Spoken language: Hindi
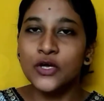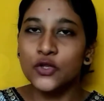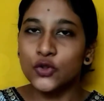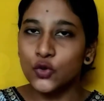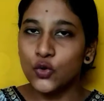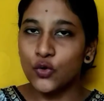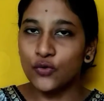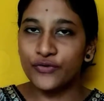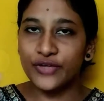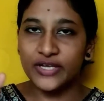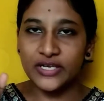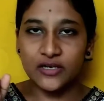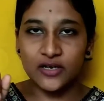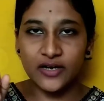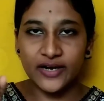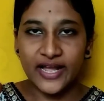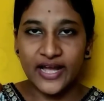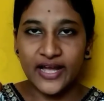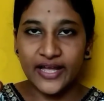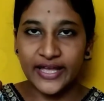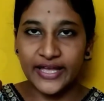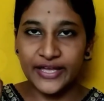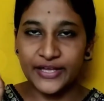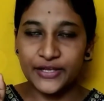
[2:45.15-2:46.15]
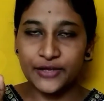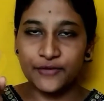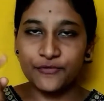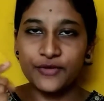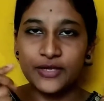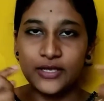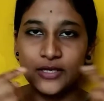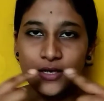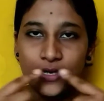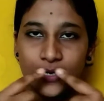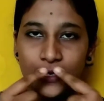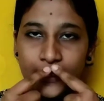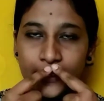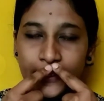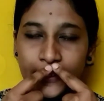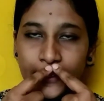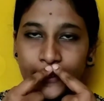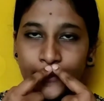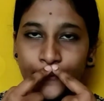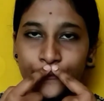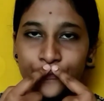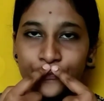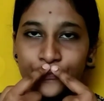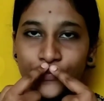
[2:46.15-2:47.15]
दो फिंगर या एक ही फिंगर
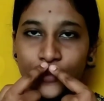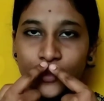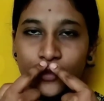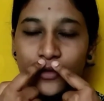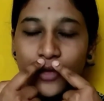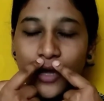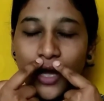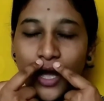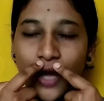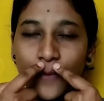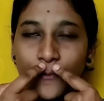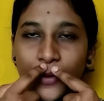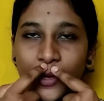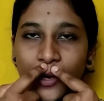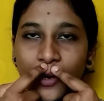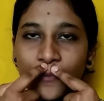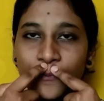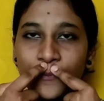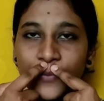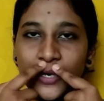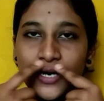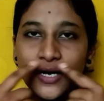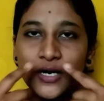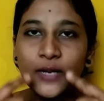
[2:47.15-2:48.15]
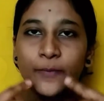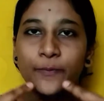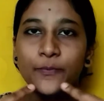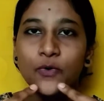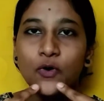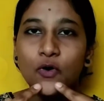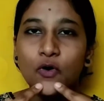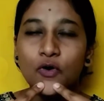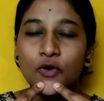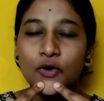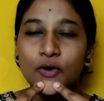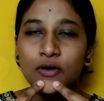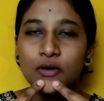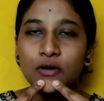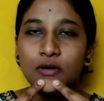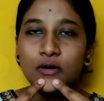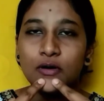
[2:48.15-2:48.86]
लेके यहाँ पे अपर लिप और